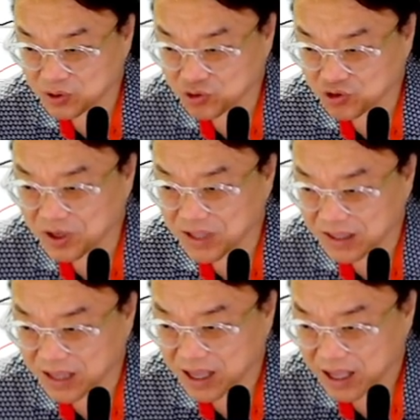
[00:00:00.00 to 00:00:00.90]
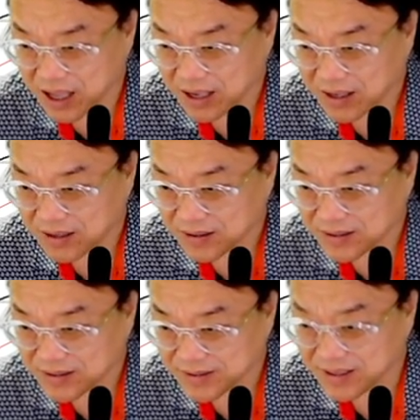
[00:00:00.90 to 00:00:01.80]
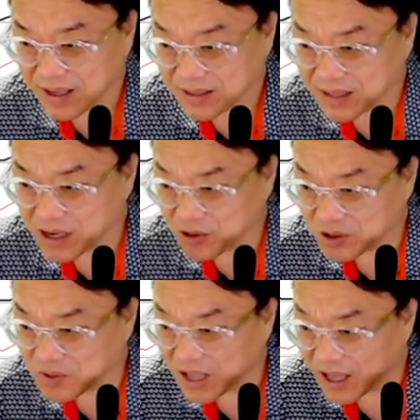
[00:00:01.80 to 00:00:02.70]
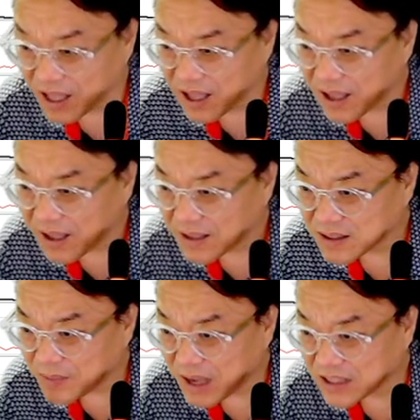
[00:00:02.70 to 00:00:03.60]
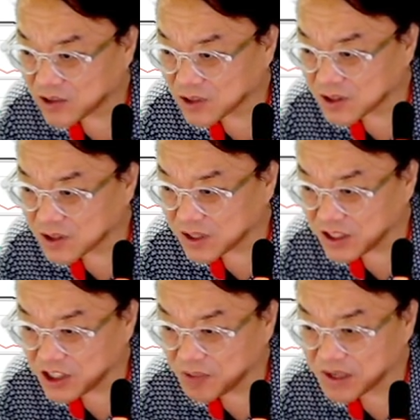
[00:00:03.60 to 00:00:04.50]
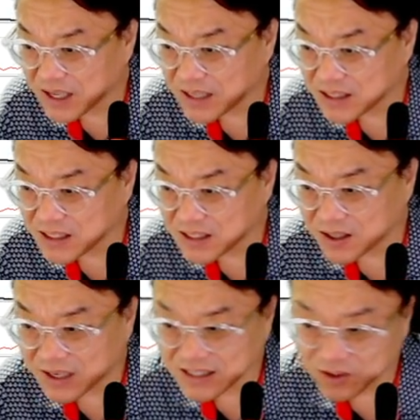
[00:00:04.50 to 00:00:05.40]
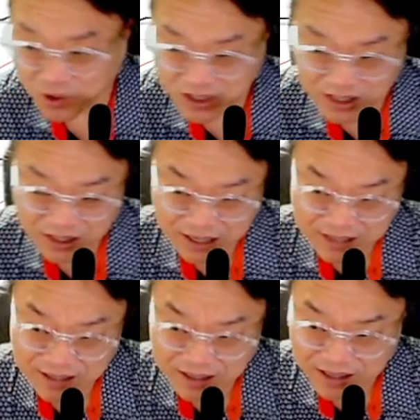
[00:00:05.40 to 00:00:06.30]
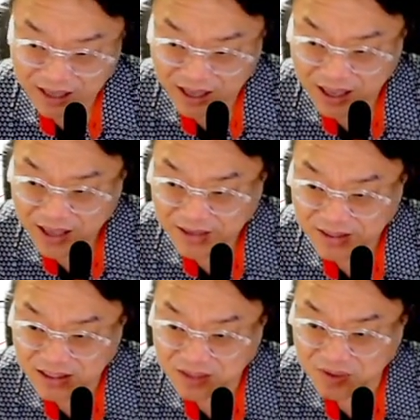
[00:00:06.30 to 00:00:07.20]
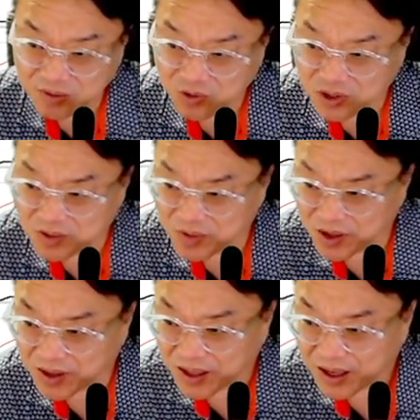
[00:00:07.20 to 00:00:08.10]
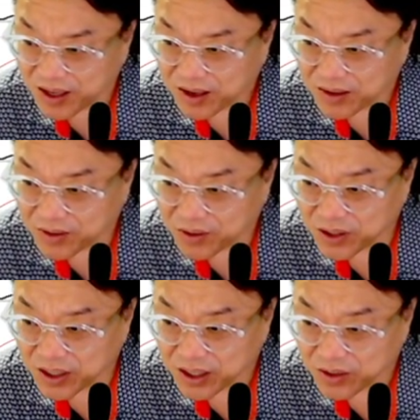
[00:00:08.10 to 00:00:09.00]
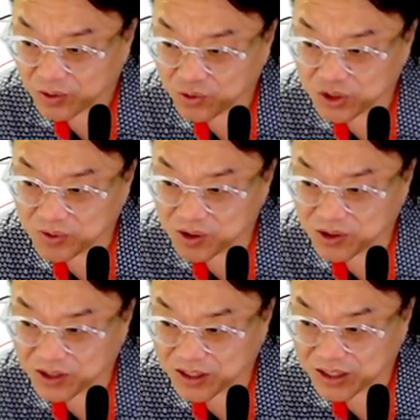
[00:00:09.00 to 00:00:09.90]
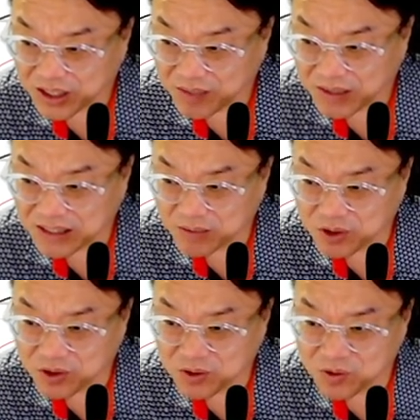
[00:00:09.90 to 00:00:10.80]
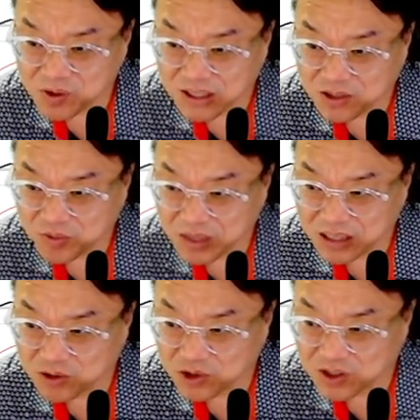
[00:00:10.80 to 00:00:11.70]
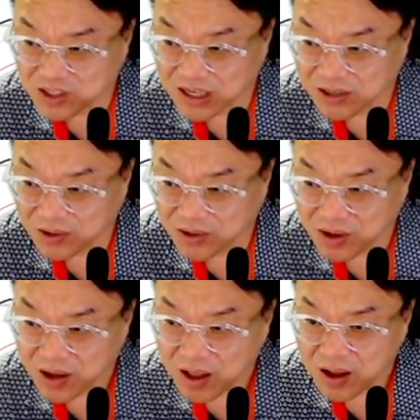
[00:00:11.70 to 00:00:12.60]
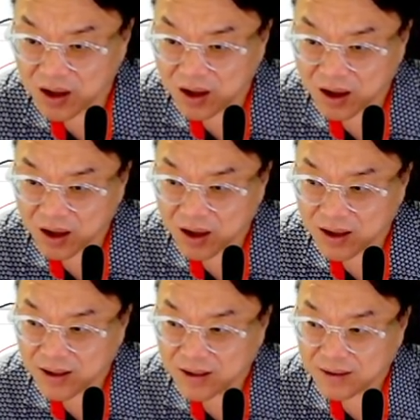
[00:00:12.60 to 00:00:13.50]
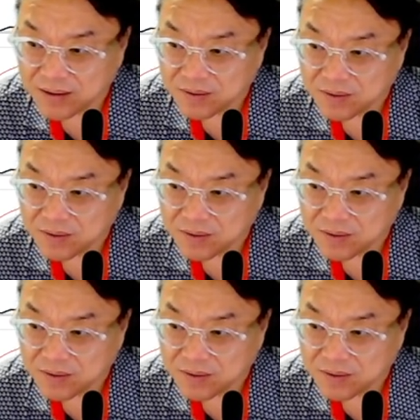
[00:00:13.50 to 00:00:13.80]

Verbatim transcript: 비중을 줄여야 된다. 그렇게 생각하고 있습니다. 마지노선은요, 20일 깨지기 전까지는 홀딩 가능한데, 20일이 무너지면 여기 60일 권역인 23,000원권까지도 밀릴 수 있으니까요. 아,